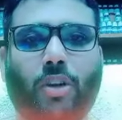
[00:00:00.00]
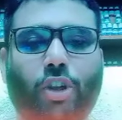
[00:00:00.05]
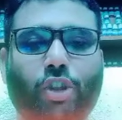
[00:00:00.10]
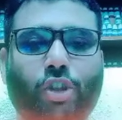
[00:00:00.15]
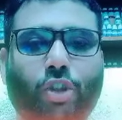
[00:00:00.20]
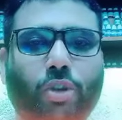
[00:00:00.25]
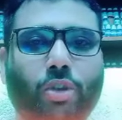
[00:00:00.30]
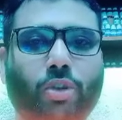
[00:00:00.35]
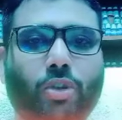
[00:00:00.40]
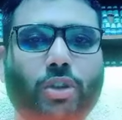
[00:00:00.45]

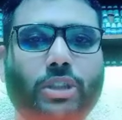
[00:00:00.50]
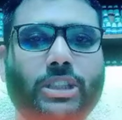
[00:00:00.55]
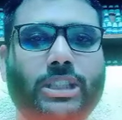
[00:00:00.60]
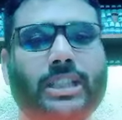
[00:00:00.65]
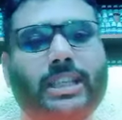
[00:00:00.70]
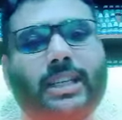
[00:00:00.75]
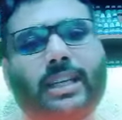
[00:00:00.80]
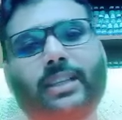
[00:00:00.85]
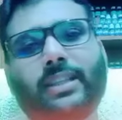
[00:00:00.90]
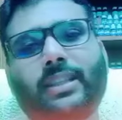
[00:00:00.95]
অসংখ্য
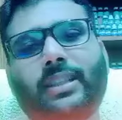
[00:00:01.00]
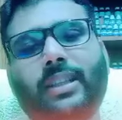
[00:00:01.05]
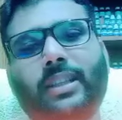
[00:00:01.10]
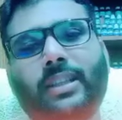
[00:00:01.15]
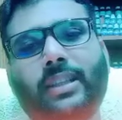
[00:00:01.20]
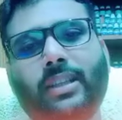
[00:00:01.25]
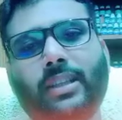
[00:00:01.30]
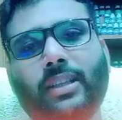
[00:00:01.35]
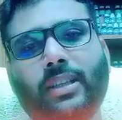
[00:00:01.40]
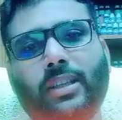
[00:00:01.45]
শিক্ষার্থী
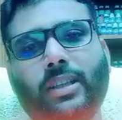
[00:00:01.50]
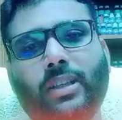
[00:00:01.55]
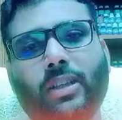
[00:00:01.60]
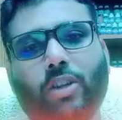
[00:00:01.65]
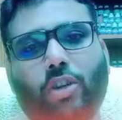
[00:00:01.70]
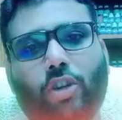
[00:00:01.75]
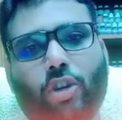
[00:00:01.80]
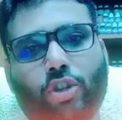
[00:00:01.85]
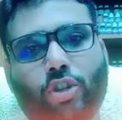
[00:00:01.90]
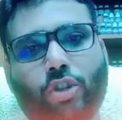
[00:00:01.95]

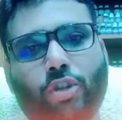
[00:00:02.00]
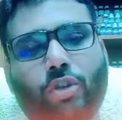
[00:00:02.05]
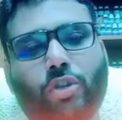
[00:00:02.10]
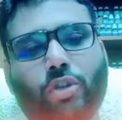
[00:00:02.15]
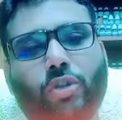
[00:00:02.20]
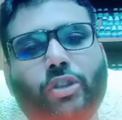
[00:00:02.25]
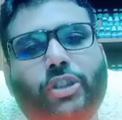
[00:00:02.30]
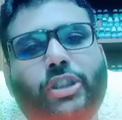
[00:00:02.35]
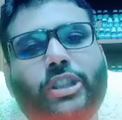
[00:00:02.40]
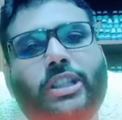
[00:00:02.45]

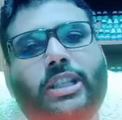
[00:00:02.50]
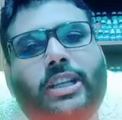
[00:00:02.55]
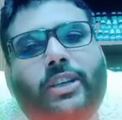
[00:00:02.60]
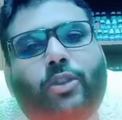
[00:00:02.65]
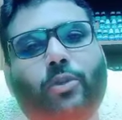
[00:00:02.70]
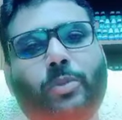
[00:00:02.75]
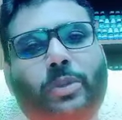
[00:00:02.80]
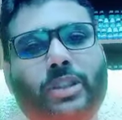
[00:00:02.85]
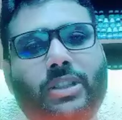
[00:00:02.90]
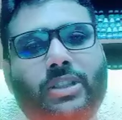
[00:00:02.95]
অসংখ্য
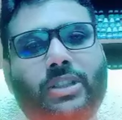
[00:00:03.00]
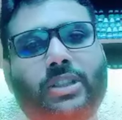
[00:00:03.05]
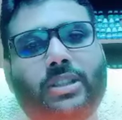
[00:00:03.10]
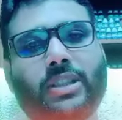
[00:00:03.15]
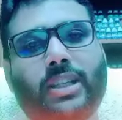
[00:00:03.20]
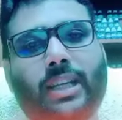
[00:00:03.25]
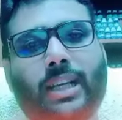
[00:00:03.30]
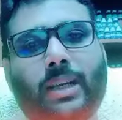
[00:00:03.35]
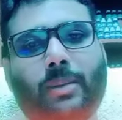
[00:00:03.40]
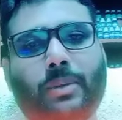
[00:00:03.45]
শিক্ষানবিশ
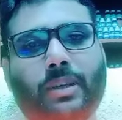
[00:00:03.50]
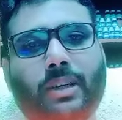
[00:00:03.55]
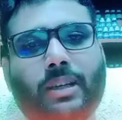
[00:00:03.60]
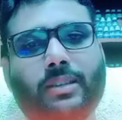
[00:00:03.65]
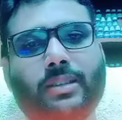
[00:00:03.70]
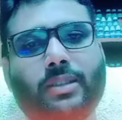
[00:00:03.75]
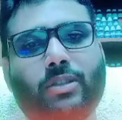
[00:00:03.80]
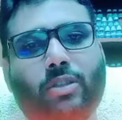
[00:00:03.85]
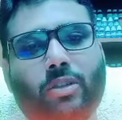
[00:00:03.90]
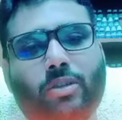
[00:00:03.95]
তারা আমার
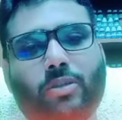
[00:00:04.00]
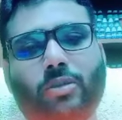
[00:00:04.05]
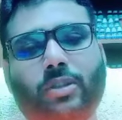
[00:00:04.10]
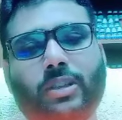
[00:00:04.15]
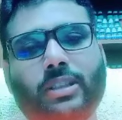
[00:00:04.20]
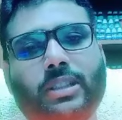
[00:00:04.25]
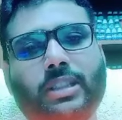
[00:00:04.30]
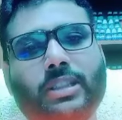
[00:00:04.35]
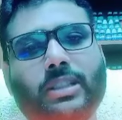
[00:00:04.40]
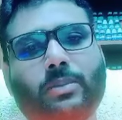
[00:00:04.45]
কাছে নক
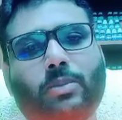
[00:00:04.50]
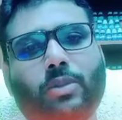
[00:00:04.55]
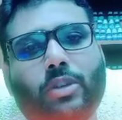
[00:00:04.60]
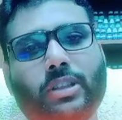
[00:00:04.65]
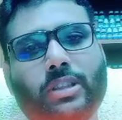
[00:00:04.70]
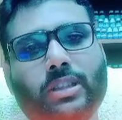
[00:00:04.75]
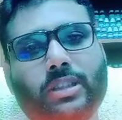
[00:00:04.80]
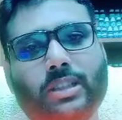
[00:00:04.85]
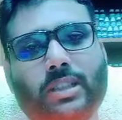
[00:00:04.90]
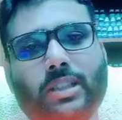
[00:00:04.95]
করেছে যে
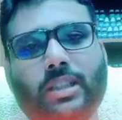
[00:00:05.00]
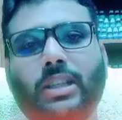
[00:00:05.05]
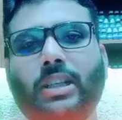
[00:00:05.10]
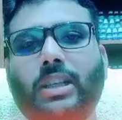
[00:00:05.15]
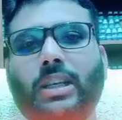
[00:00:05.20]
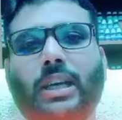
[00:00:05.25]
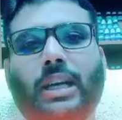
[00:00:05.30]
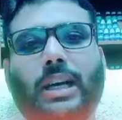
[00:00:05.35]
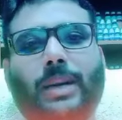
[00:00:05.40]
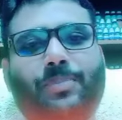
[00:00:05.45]
বলেছে যে
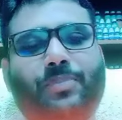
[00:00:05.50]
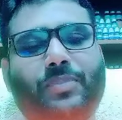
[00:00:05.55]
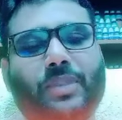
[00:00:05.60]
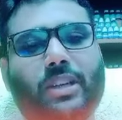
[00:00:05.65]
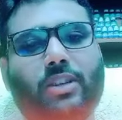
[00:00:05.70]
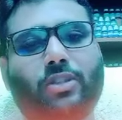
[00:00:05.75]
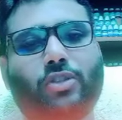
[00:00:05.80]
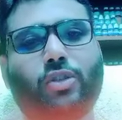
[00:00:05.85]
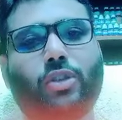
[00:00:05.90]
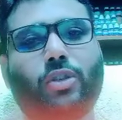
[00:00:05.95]
আপনার
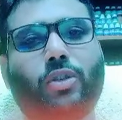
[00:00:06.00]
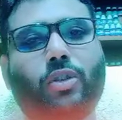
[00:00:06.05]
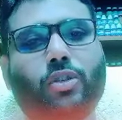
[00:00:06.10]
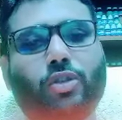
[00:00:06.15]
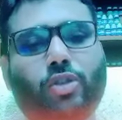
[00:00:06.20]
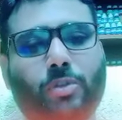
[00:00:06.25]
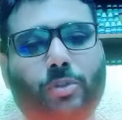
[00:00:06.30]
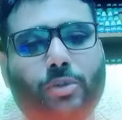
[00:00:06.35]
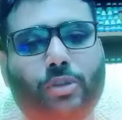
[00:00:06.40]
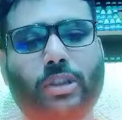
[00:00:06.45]
আলোচনাগুলো
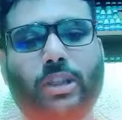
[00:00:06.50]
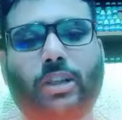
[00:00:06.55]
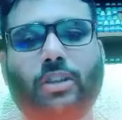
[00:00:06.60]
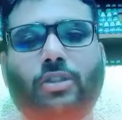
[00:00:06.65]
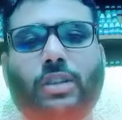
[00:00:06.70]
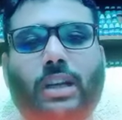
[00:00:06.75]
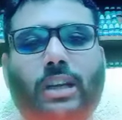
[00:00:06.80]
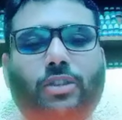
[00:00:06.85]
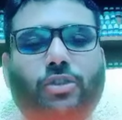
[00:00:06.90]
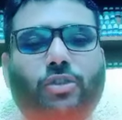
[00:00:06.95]
চমৎকার
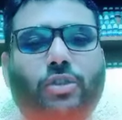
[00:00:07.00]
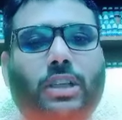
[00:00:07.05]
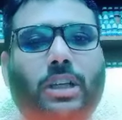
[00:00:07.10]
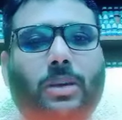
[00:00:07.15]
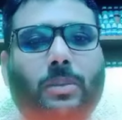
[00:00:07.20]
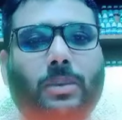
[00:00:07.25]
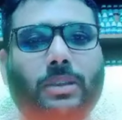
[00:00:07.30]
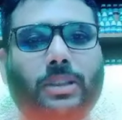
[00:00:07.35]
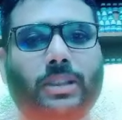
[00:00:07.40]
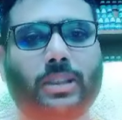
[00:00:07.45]
আলোচনা
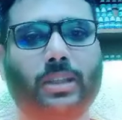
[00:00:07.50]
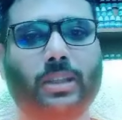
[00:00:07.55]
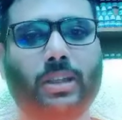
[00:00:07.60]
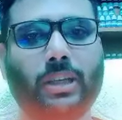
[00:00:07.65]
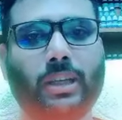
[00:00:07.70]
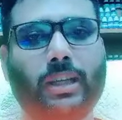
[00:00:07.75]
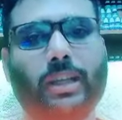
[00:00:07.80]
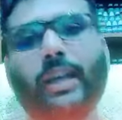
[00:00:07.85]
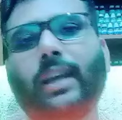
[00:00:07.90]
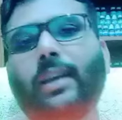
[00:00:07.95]
আমাদের
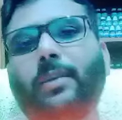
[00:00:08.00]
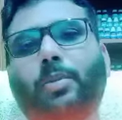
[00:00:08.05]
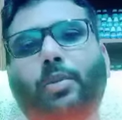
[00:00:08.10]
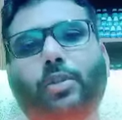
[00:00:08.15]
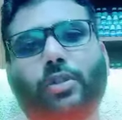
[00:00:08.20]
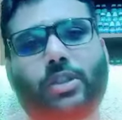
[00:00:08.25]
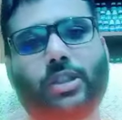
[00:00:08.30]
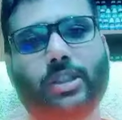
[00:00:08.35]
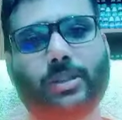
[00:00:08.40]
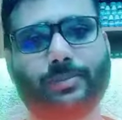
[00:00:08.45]
হেল্প
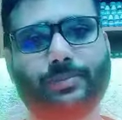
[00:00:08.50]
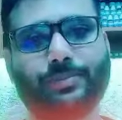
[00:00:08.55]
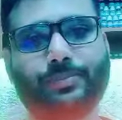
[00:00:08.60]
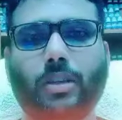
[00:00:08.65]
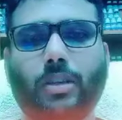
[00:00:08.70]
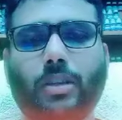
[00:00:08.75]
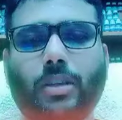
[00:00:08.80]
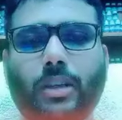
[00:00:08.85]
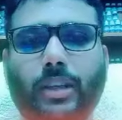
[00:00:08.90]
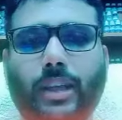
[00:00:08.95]
হচ্ছে
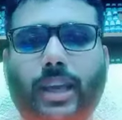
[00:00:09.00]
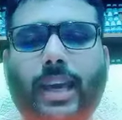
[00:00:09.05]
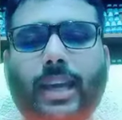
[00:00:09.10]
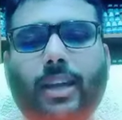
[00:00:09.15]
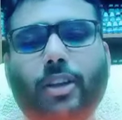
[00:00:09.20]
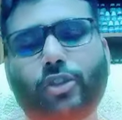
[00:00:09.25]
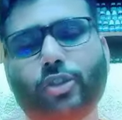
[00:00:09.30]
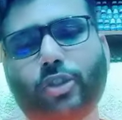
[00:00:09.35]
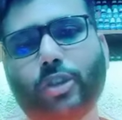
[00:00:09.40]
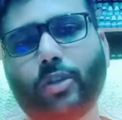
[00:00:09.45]
এই
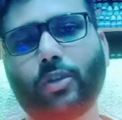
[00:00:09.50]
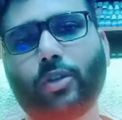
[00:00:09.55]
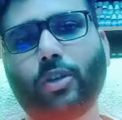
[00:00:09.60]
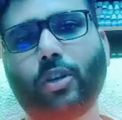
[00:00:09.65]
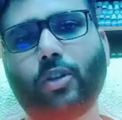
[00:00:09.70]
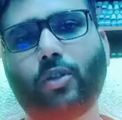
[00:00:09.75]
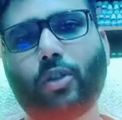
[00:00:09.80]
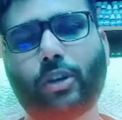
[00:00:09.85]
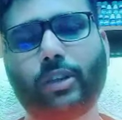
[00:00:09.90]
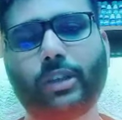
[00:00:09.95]
আলোচনাগুলো
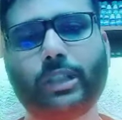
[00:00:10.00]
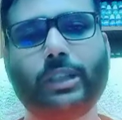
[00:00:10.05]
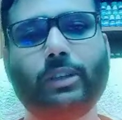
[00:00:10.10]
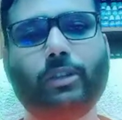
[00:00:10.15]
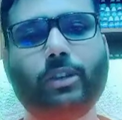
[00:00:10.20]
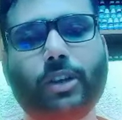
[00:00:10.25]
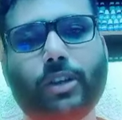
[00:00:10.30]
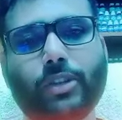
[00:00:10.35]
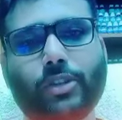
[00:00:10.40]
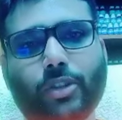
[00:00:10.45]
কন্টিনিউ
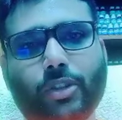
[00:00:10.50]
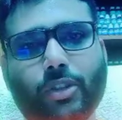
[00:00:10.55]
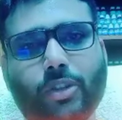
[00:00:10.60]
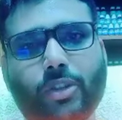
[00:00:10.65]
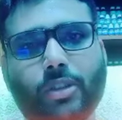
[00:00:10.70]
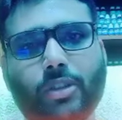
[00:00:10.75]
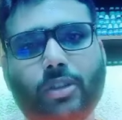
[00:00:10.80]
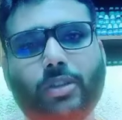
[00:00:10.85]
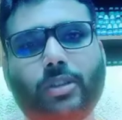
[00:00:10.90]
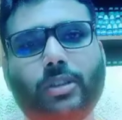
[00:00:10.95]
করার জন্য
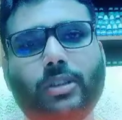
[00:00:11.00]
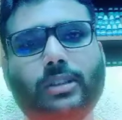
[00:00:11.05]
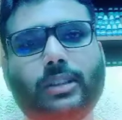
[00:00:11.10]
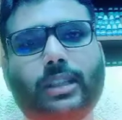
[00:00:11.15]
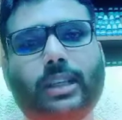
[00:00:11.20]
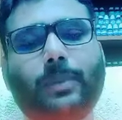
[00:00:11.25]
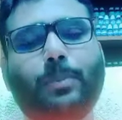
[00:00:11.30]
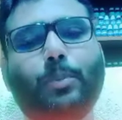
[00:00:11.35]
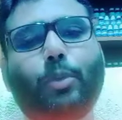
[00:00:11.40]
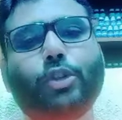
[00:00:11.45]

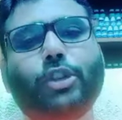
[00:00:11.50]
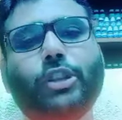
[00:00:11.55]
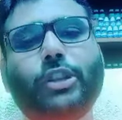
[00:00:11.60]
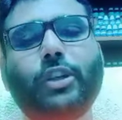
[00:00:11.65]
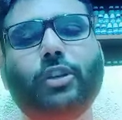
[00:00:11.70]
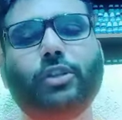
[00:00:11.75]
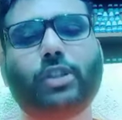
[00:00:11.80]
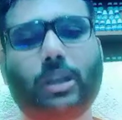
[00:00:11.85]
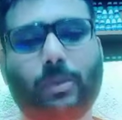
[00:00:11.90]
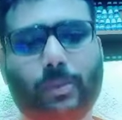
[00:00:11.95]
তারা
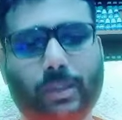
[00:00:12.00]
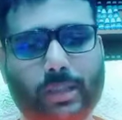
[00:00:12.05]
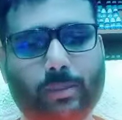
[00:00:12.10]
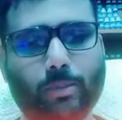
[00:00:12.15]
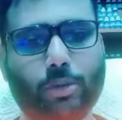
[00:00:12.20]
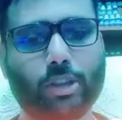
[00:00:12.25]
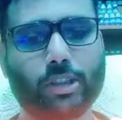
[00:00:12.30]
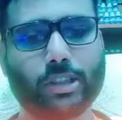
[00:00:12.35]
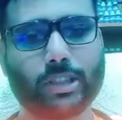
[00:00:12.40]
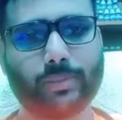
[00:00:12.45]
প্রতিনিয়ত আমাকে
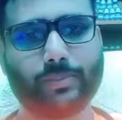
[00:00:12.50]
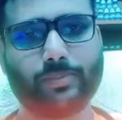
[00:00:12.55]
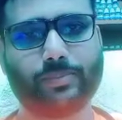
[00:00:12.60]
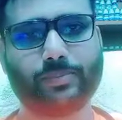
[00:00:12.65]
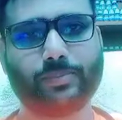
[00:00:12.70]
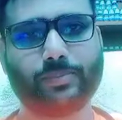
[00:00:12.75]
বলছে